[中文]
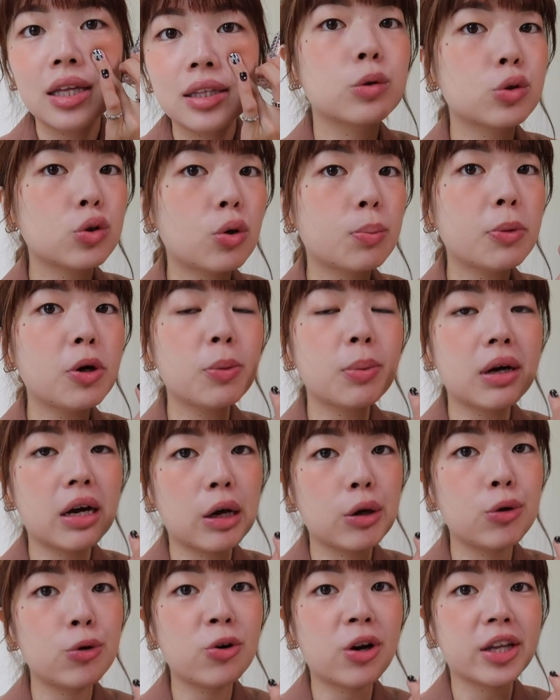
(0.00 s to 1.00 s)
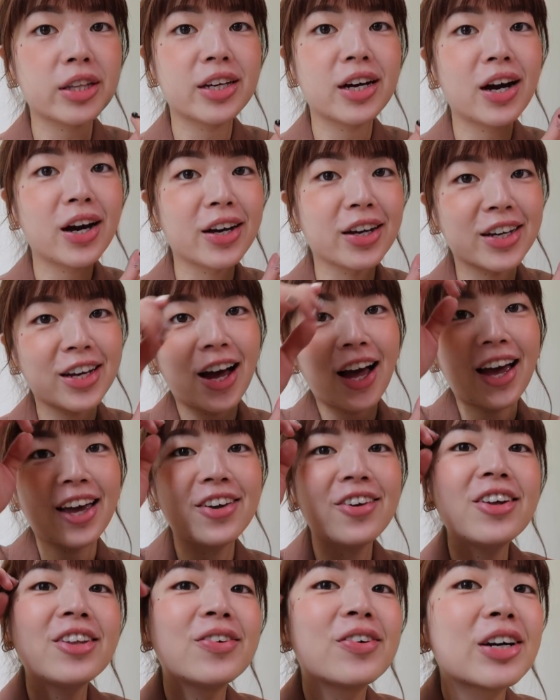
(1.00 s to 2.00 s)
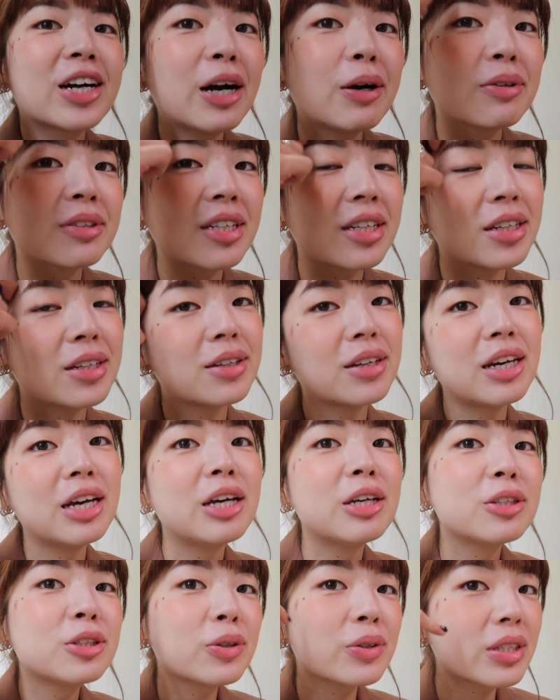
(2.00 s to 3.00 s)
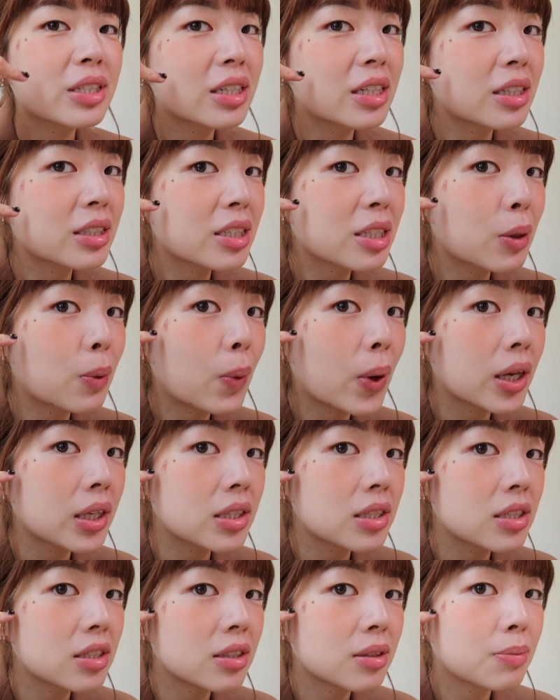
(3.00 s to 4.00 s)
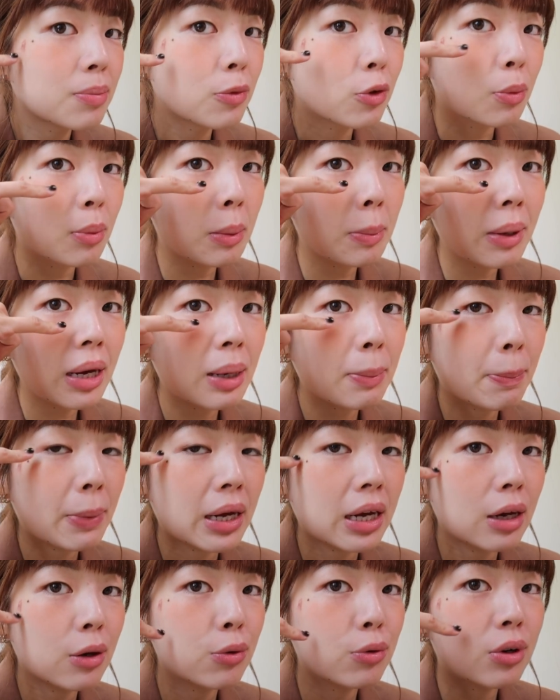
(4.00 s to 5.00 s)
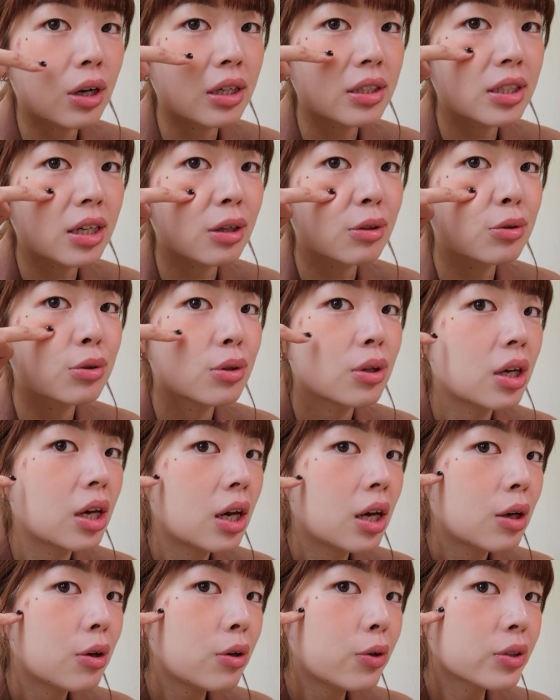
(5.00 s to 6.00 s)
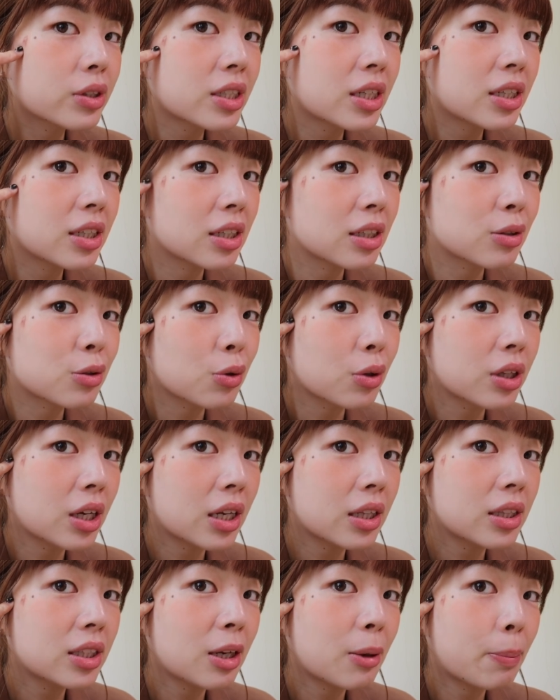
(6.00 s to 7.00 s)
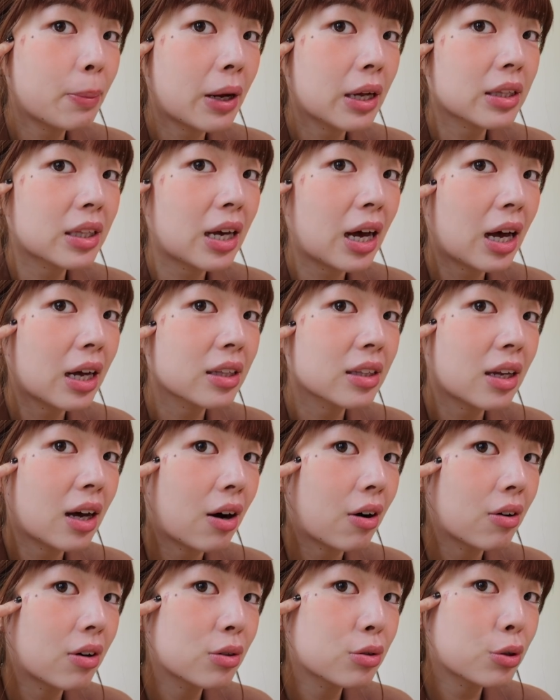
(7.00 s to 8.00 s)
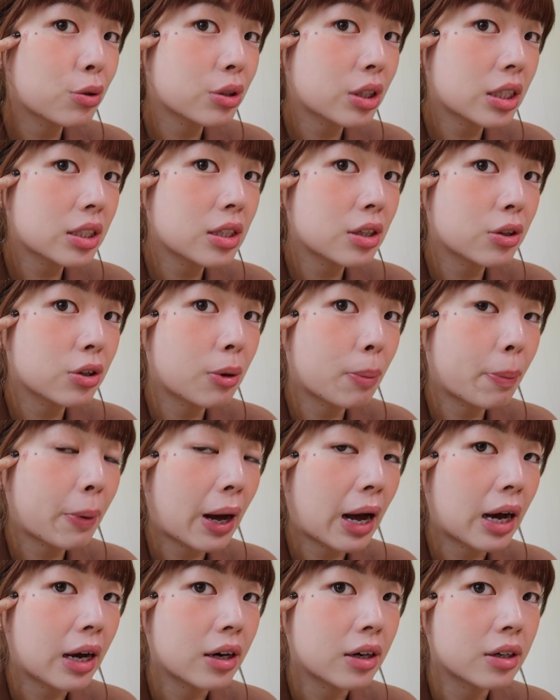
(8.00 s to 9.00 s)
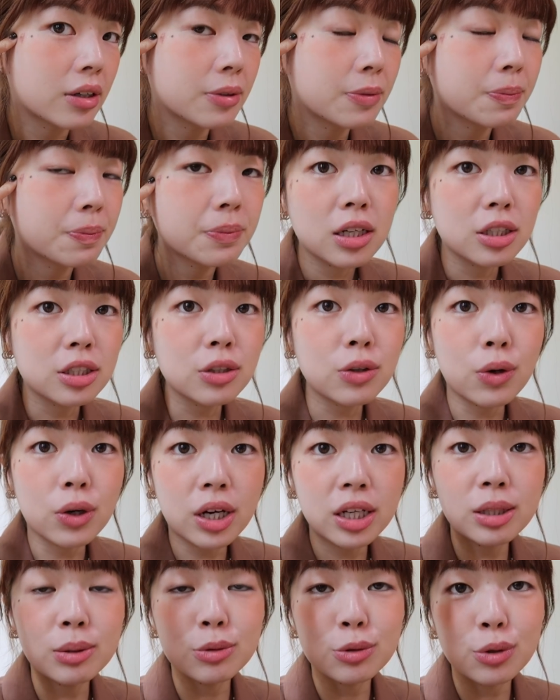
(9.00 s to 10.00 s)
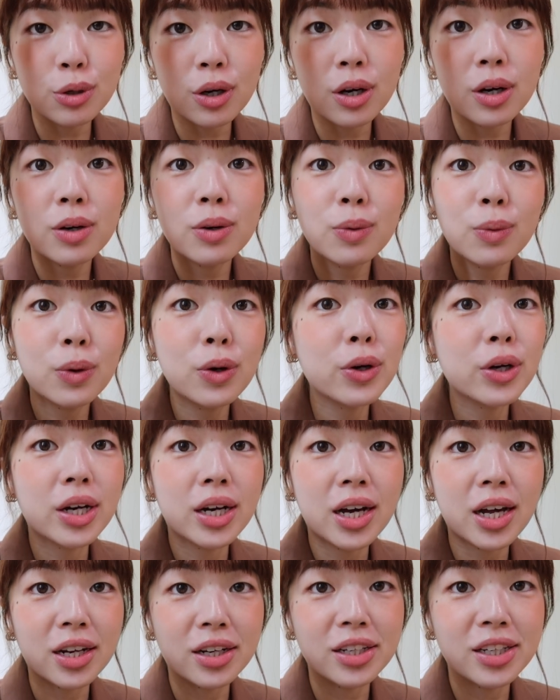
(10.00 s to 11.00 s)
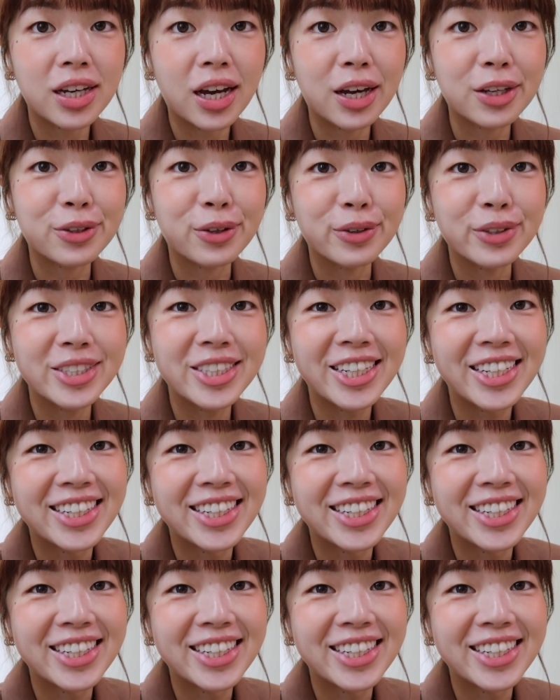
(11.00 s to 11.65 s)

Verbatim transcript: 我觉得我没有办法晕染的很开，因为你们看我这里就有这个这个位置，我没办法把它晕染上去，因为我这里昨天电棒烫到了，所以我现在这里有个疤痕。可是我跟你们说，我有个很厉害的东西。